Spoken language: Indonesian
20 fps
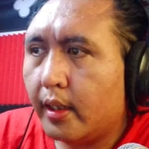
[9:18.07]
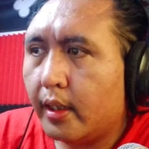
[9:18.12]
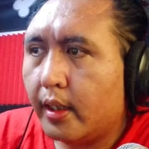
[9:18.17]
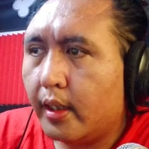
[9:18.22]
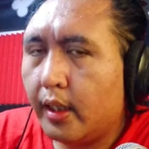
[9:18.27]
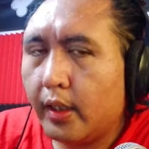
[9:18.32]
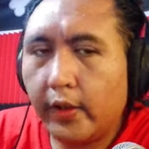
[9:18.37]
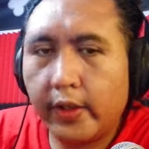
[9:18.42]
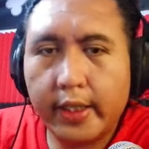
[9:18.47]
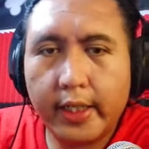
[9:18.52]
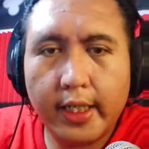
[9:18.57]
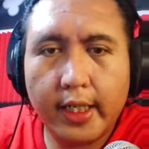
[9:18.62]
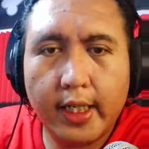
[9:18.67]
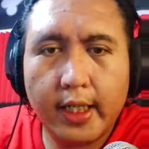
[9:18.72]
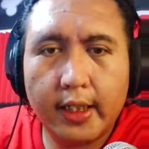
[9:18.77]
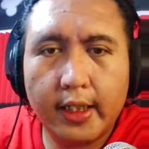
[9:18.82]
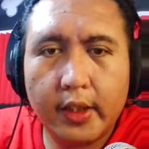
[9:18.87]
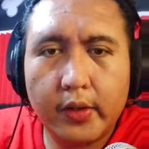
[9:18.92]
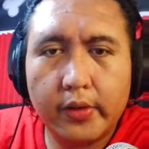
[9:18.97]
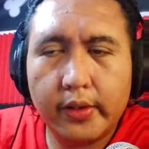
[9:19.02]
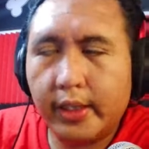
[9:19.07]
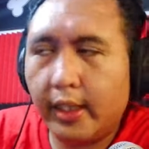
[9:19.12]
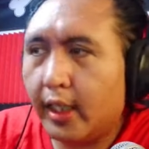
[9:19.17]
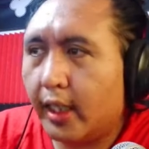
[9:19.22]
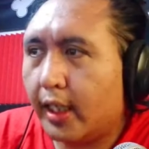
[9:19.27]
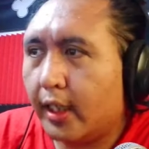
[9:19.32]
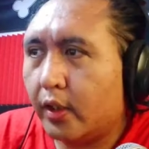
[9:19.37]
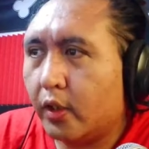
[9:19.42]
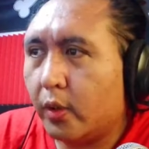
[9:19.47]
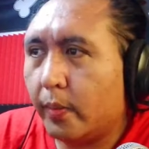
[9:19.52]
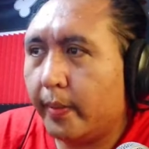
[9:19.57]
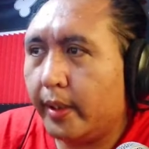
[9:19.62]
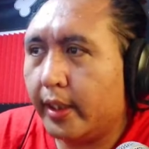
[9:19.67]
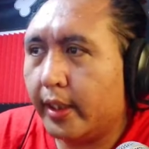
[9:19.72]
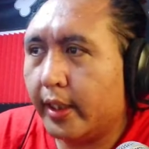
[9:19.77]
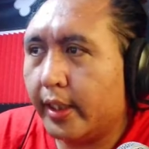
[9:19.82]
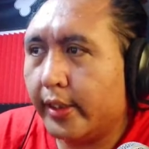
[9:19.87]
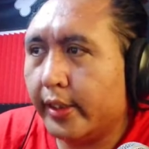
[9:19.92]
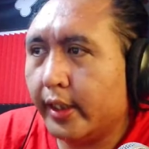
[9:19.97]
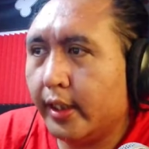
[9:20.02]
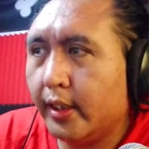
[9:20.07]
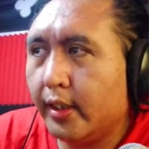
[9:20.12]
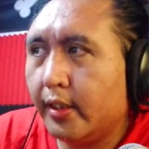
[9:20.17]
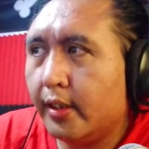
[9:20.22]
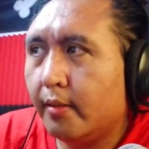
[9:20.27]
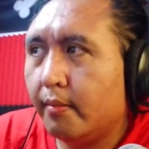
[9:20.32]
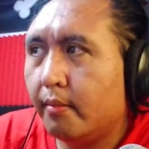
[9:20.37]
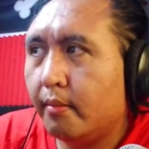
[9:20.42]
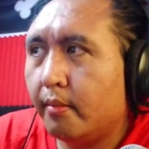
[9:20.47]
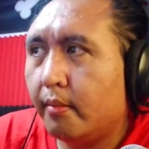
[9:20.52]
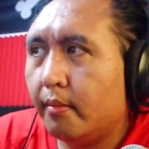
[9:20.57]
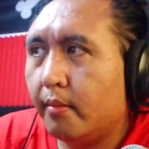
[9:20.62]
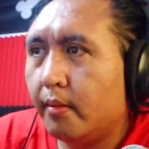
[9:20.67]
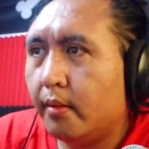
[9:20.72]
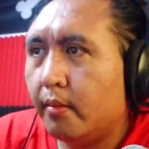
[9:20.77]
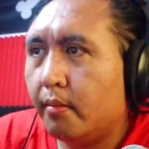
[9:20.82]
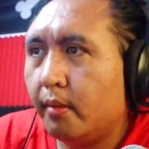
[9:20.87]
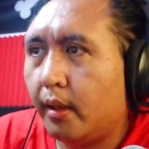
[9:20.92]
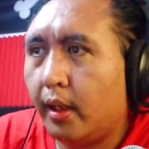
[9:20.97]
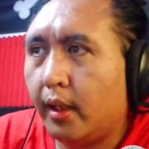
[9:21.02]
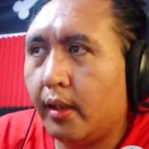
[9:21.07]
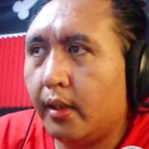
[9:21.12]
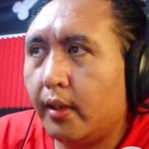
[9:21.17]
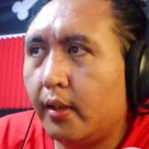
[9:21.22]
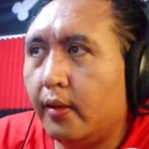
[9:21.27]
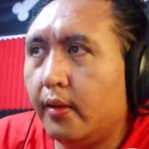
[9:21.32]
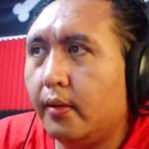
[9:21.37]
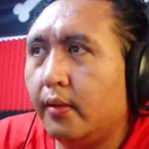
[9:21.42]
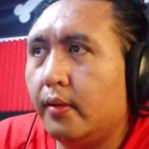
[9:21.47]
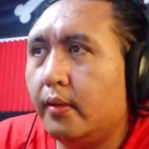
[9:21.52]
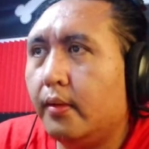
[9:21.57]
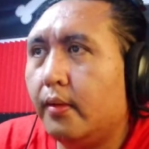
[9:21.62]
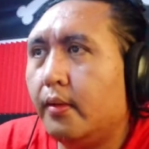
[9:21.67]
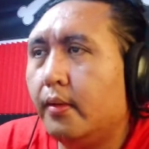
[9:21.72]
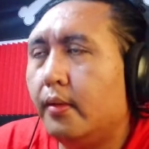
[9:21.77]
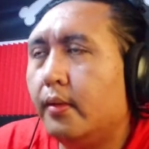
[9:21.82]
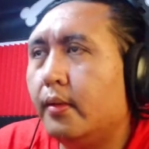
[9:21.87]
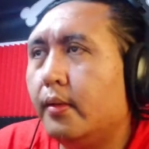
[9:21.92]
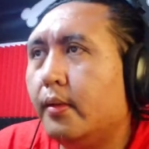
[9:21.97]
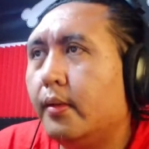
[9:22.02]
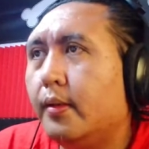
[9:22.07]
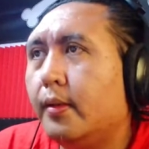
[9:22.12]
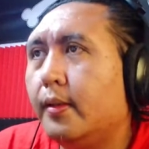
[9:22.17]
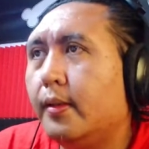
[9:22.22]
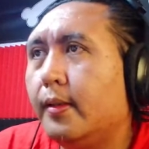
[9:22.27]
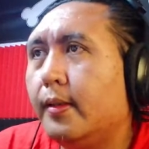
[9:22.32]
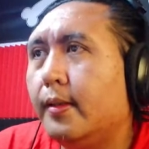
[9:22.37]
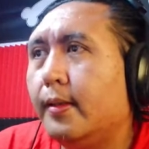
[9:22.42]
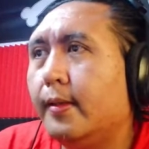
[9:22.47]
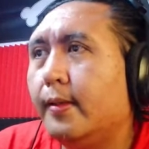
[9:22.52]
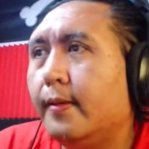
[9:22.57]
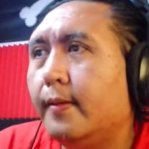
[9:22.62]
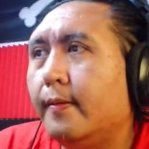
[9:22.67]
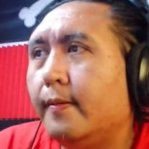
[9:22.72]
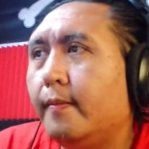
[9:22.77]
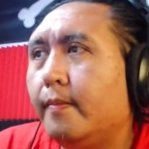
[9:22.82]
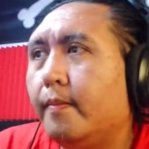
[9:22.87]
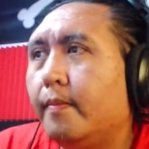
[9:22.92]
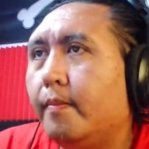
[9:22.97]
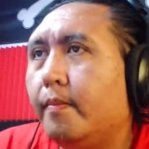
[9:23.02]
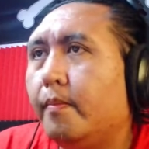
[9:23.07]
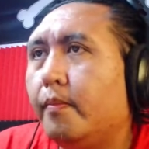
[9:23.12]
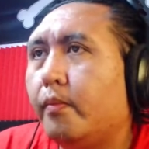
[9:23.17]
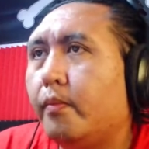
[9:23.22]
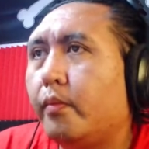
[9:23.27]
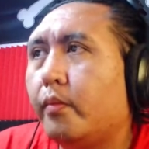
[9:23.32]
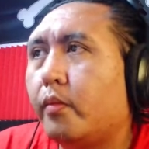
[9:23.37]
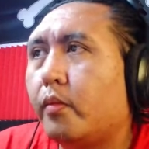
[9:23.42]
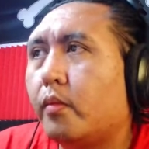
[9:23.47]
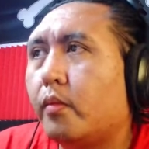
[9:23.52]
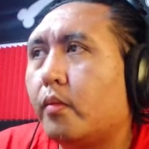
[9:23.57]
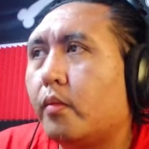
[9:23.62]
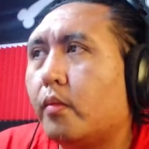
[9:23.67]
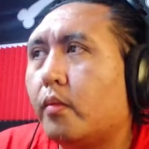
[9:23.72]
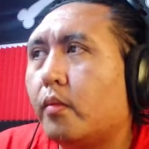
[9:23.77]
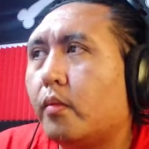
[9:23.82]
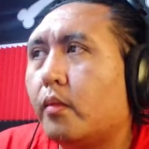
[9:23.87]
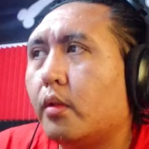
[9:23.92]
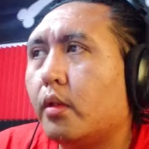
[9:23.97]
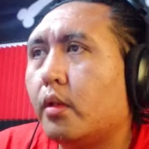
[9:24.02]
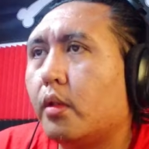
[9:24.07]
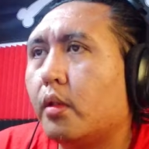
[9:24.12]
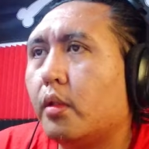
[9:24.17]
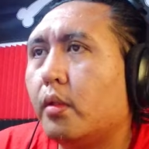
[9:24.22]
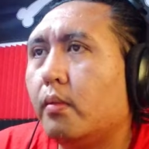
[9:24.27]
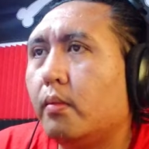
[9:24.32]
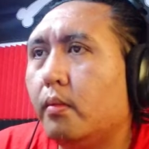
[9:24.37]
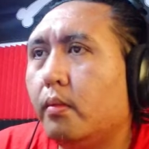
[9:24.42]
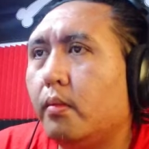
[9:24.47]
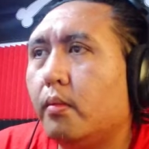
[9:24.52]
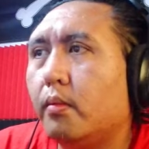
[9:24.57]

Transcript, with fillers: Pada kalau ada yang tahu silakan komen guys. Kota ini ah. sempat terkenal Mana karena tahu? menjadi salah satu pusat rempah-rempah terkemuka di Indonesia.